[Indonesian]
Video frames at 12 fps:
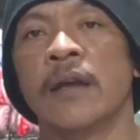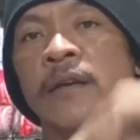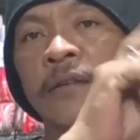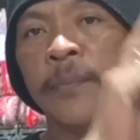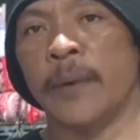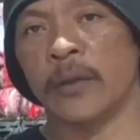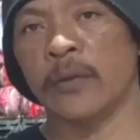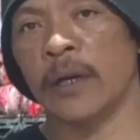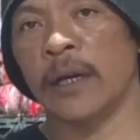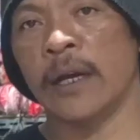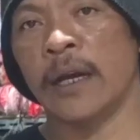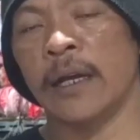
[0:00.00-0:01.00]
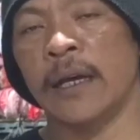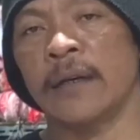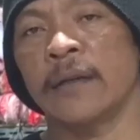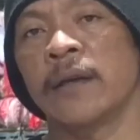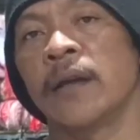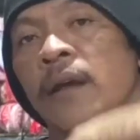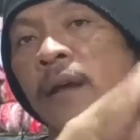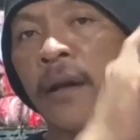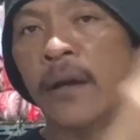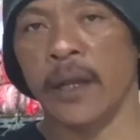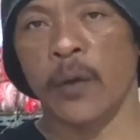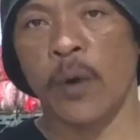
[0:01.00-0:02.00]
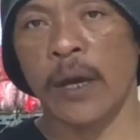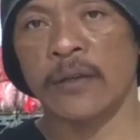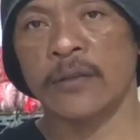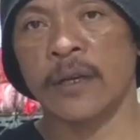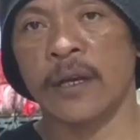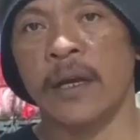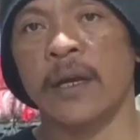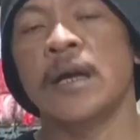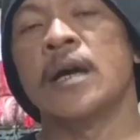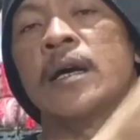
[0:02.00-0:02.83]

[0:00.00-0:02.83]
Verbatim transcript: sepatu anak-anak dewasa